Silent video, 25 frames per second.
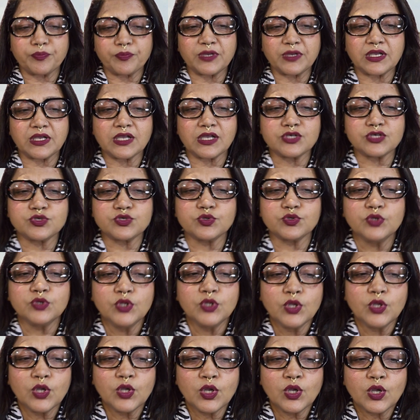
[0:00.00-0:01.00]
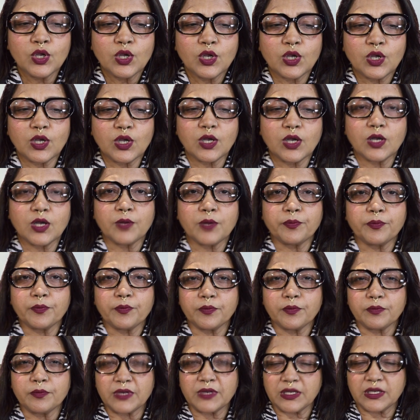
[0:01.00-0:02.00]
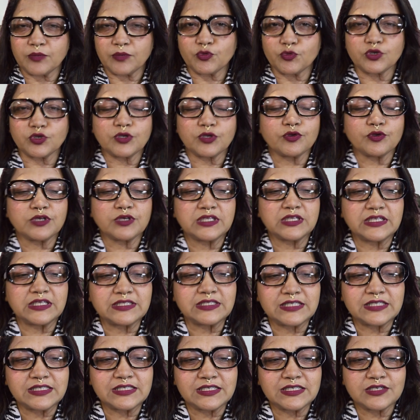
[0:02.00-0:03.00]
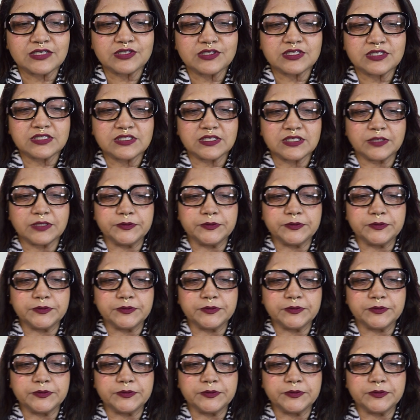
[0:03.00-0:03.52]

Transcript: আপনাকে একটু মানে মনে করিয়ে দিচ্ছি সেটা হচ্ছে যে